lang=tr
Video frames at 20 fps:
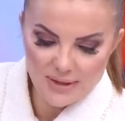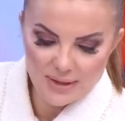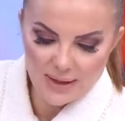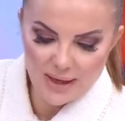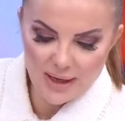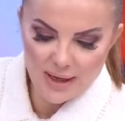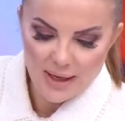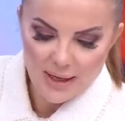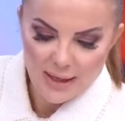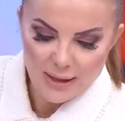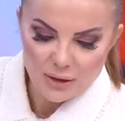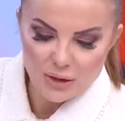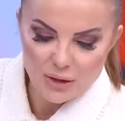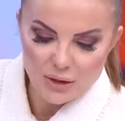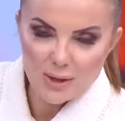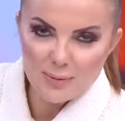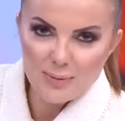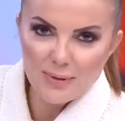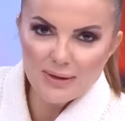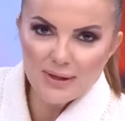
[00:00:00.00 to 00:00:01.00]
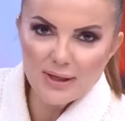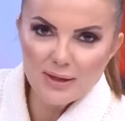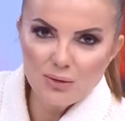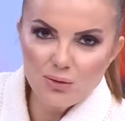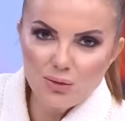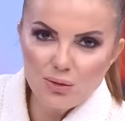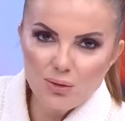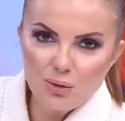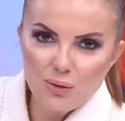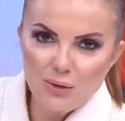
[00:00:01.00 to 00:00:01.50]
Zira
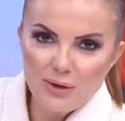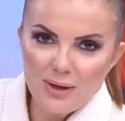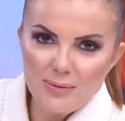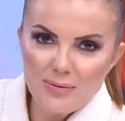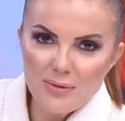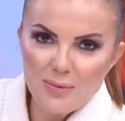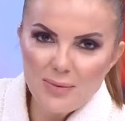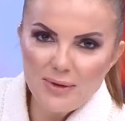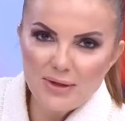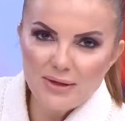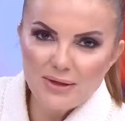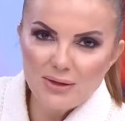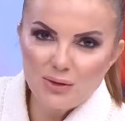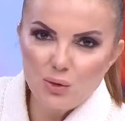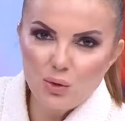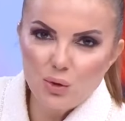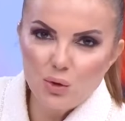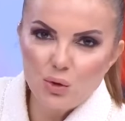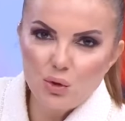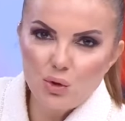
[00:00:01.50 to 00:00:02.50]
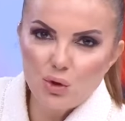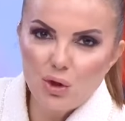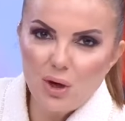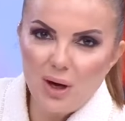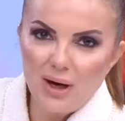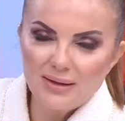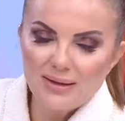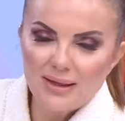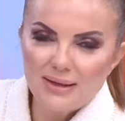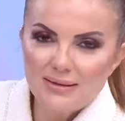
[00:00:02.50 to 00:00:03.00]
CHP'de dün önemli bir gündü.
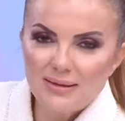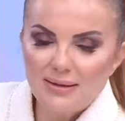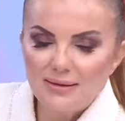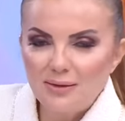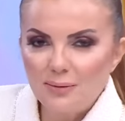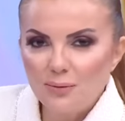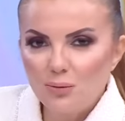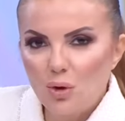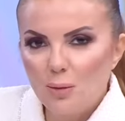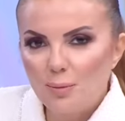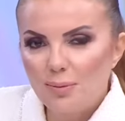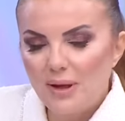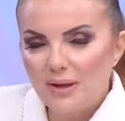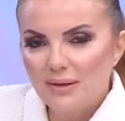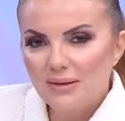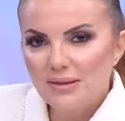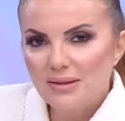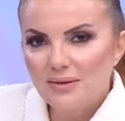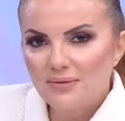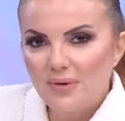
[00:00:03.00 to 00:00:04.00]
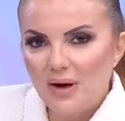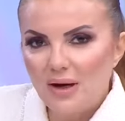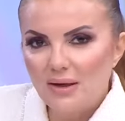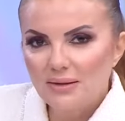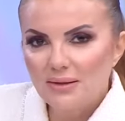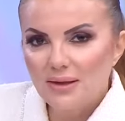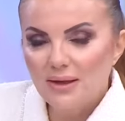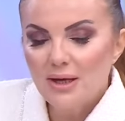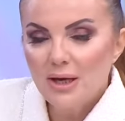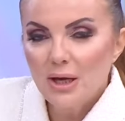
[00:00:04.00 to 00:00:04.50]
Aday tanıtım toplantısı
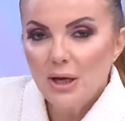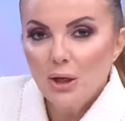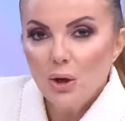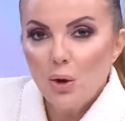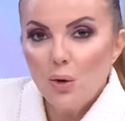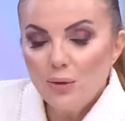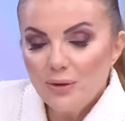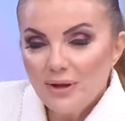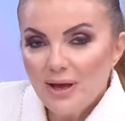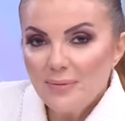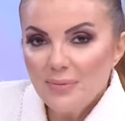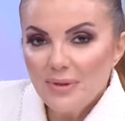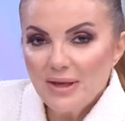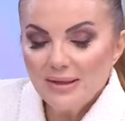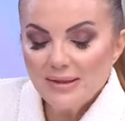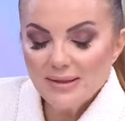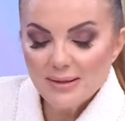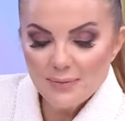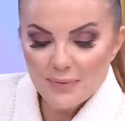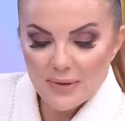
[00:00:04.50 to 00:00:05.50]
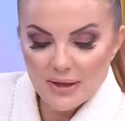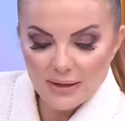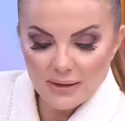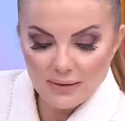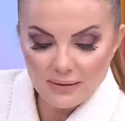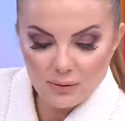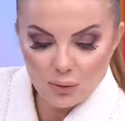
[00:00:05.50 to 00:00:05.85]
vardı. Önemli isimlerin